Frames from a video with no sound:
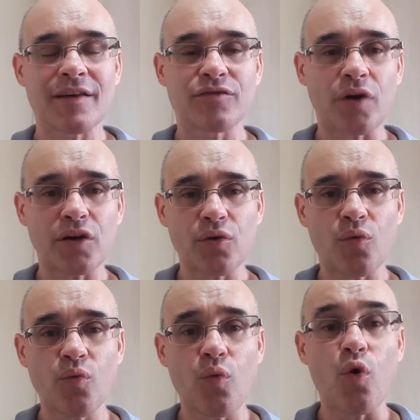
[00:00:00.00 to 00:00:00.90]
Só que
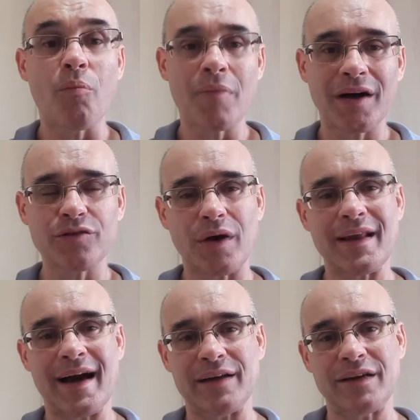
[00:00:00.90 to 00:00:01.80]
um comando
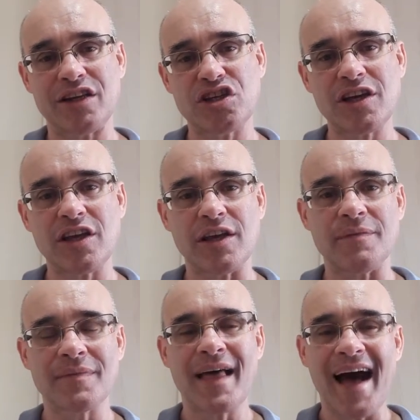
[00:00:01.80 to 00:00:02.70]
aliado ele tinha que ir